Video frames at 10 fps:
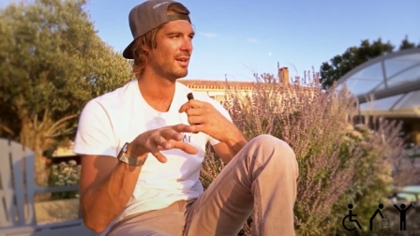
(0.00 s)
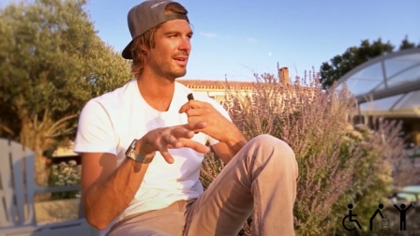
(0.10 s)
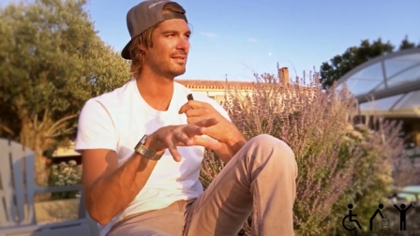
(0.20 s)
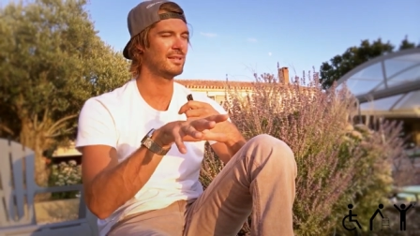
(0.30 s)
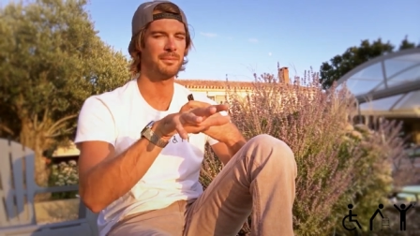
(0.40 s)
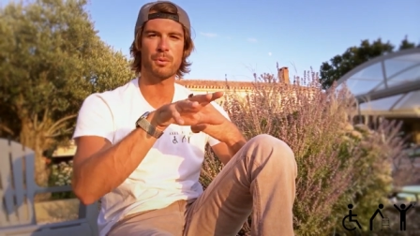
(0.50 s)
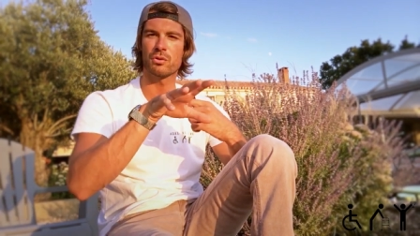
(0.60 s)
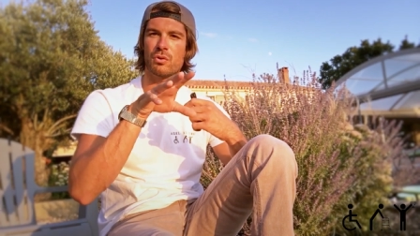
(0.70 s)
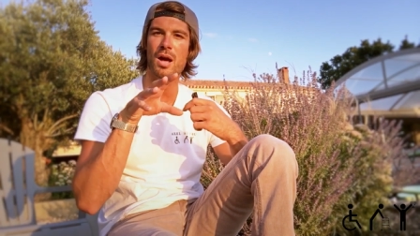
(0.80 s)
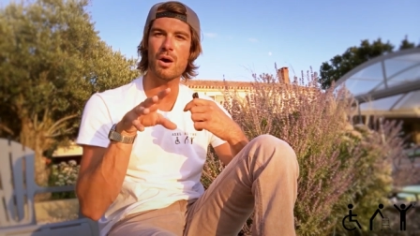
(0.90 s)
Essayez de
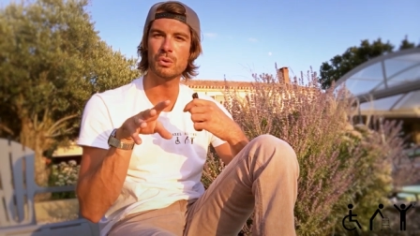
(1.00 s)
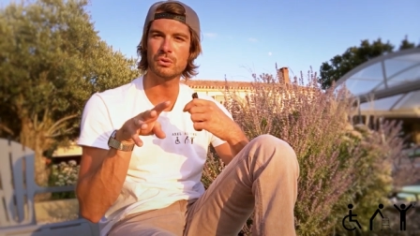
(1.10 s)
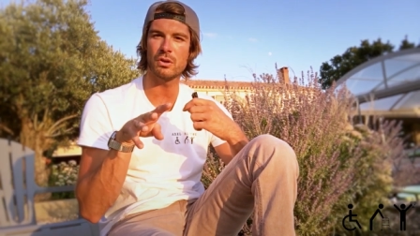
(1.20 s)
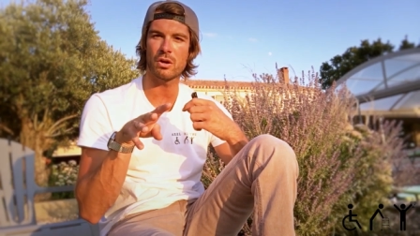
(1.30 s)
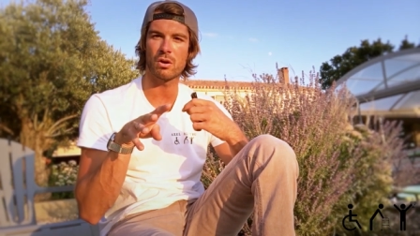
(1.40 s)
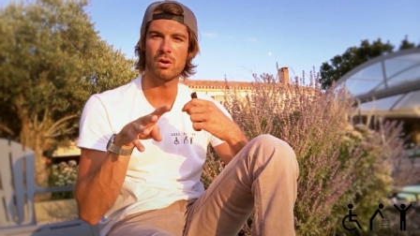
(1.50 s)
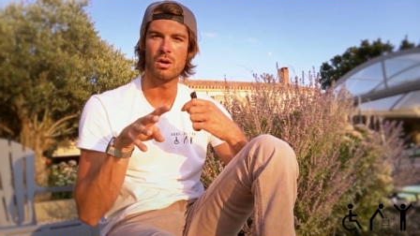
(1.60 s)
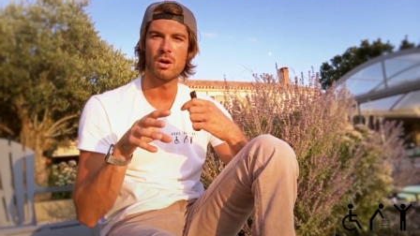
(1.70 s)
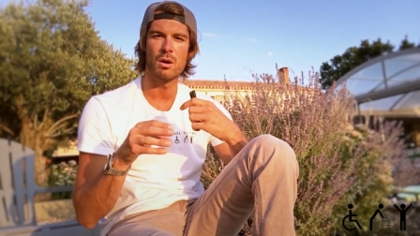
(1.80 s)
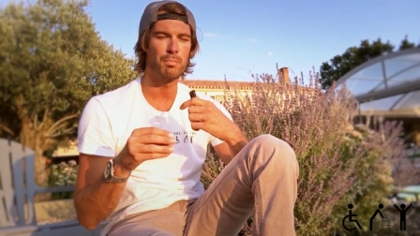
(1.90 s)
prendre de la hauteur
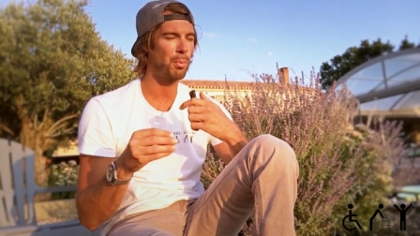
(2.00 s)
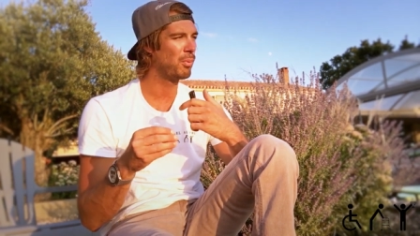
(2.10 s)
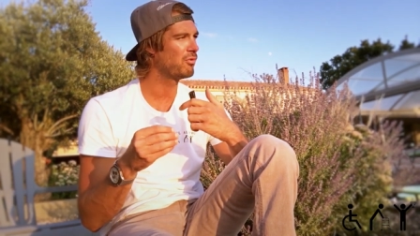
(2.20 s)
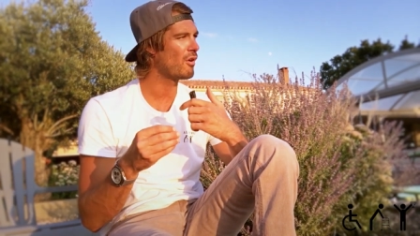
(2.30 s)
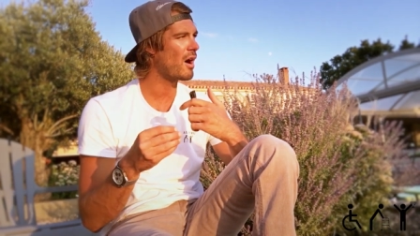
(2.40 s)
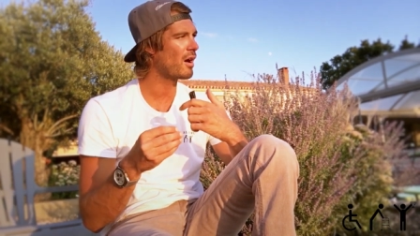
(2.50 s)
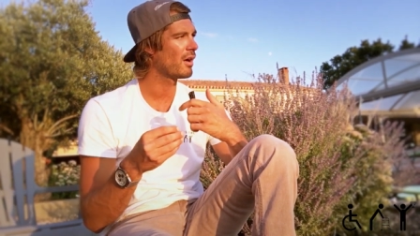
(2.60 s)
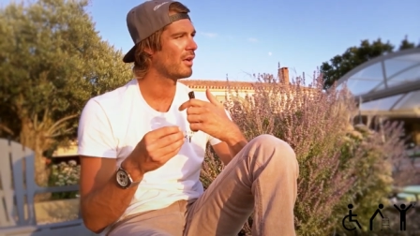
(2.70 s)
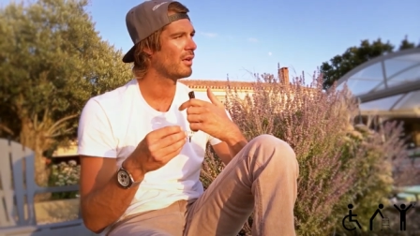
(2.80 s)
pour pouvoir